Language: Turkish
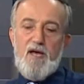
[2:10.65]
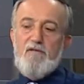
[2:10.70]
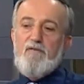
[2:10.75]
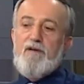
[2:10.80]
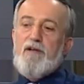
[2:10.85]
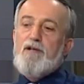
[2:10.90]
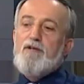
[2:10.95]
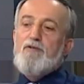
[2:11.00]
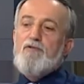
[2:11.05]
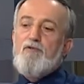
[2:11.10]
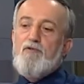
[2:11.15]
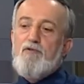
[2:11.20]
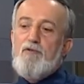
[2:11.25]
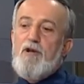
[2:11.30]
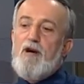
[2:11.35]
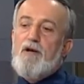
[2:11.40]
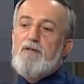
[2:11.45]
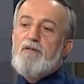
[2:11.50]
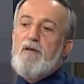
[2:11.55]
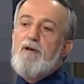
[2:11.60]
ve
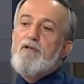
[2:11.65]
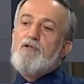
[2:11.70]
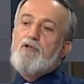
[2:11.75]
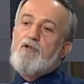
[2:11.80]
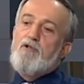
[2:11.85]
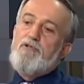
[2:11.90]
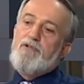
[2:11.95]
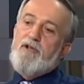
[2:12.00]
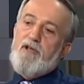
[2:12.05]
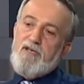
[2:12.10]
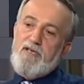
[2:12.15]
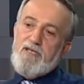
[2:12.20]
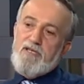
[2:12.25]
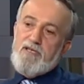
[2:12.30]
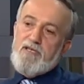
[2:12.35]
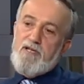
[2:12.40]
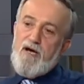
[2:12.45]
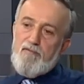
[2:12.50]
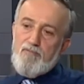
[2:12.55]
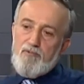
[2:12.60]
Resulullah'tan sonra
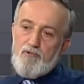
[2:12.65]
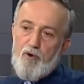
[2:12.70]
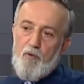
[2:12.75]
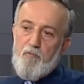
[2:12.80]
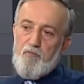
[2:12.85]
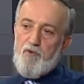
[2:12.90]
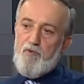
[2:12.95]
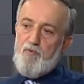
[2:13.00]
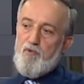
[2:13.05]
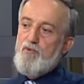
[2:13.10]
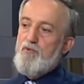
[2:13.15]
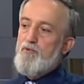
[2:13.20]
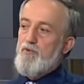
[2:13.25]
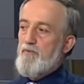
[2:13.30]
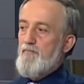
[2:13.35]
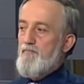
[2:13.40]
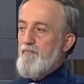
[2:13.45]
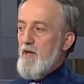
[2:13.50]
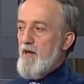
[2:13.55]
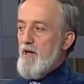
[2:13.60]
İslam toplumunun